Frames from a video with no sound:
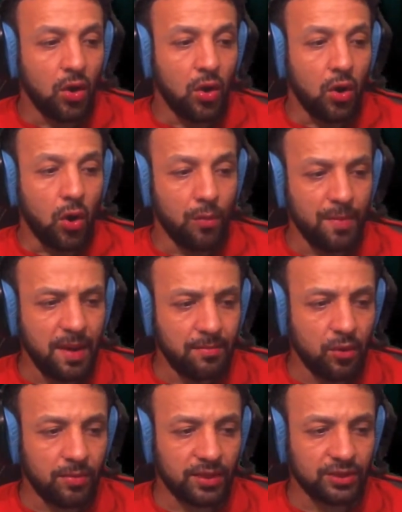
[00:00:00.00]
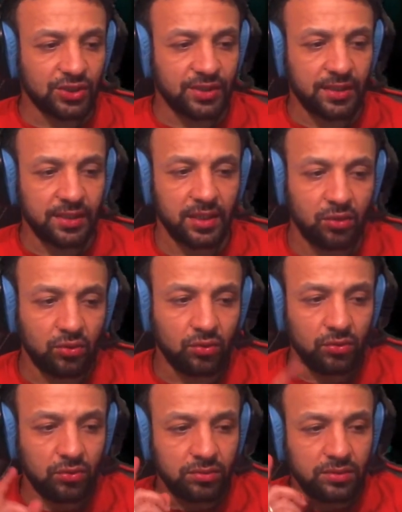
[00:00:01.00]
Au même moment, j'entendais,
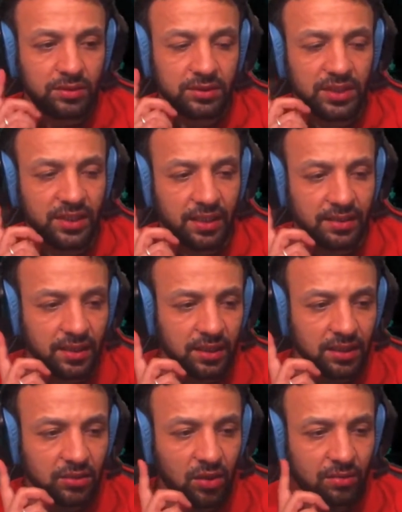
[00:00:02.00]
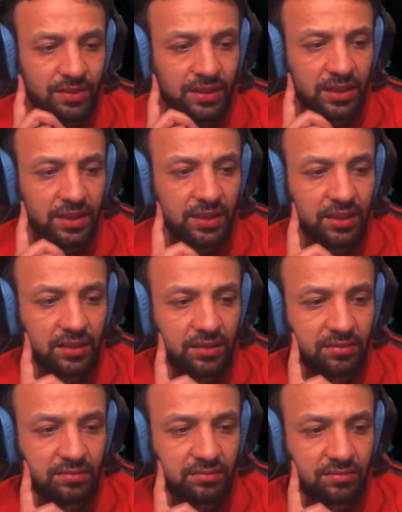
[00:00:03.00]
comme des,
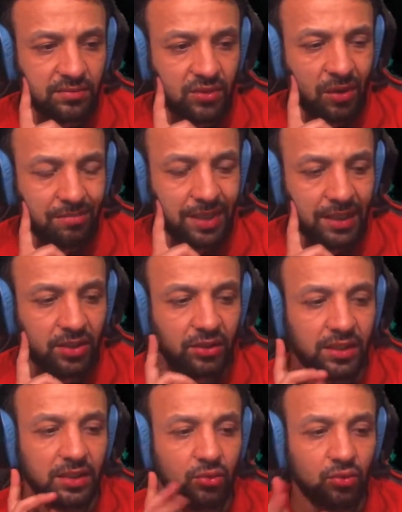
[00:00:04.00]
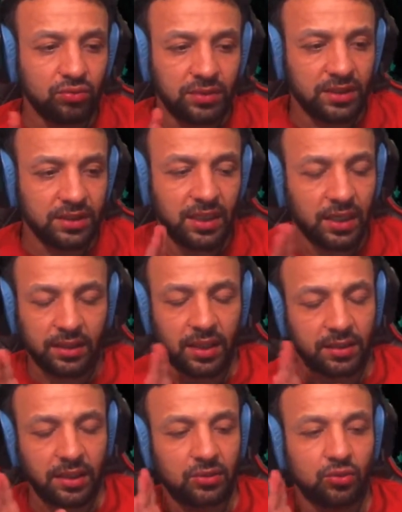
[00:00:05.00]
comme quelqu'un qui, qui était
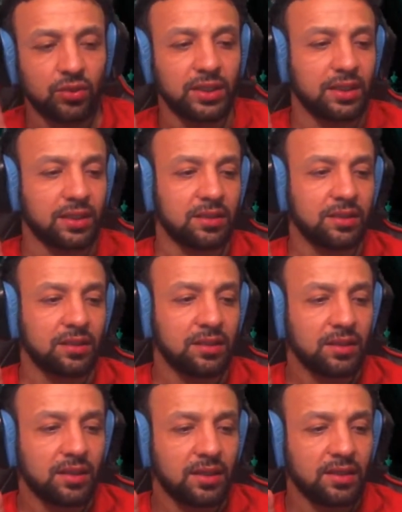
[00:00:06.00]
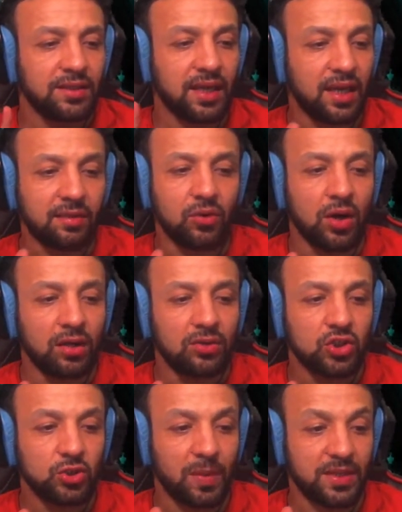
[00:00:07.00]
en train de courir derrière moi.
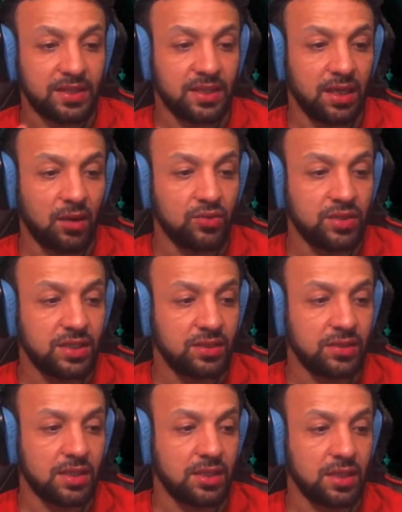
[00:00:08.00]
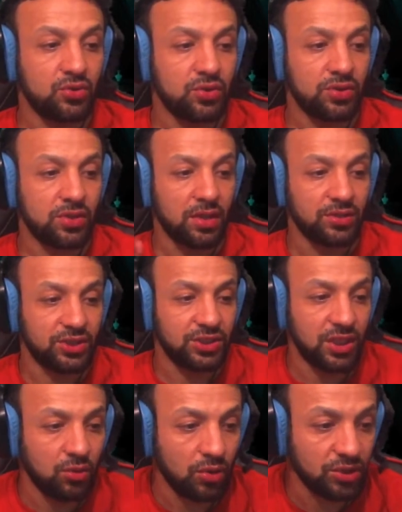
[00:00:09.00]
Je pensais là aussi que c'était juste un
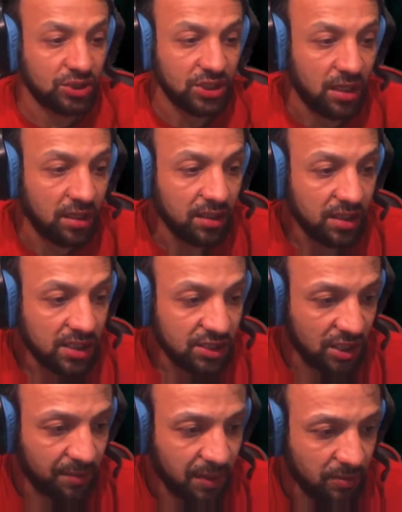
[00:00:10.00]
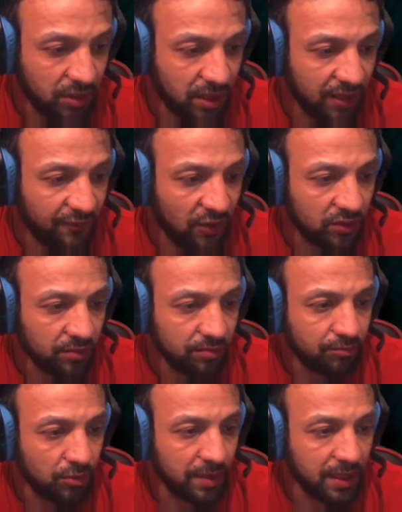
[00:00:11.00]
chien ou un chat. J'avais pris mon téléphone
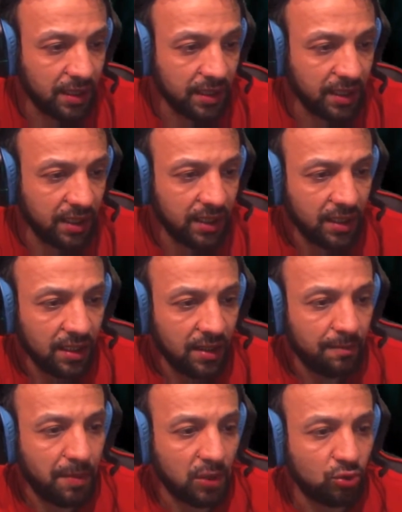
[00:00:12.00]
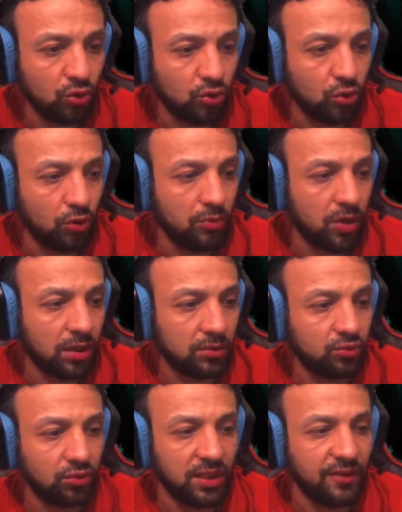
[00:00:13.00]
pour m'éclairer. Partout autour de moi,
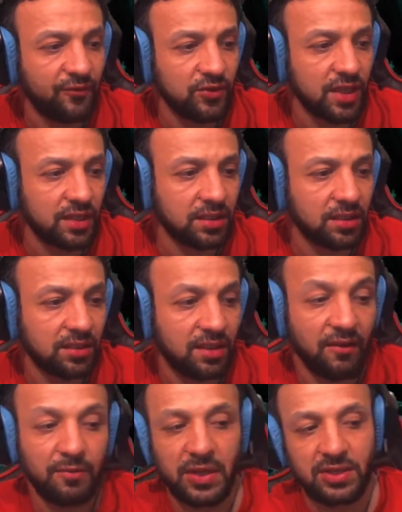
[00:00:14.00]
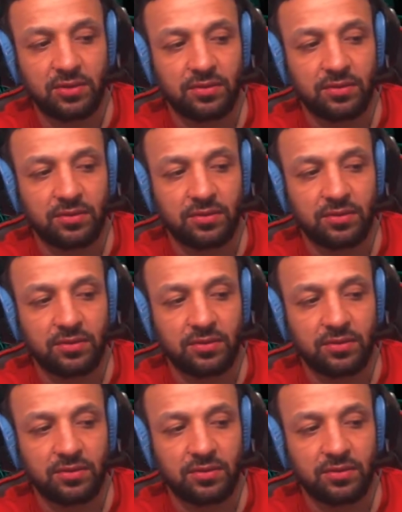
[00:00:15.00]
toutes les fenêtres, il n'y avait personne.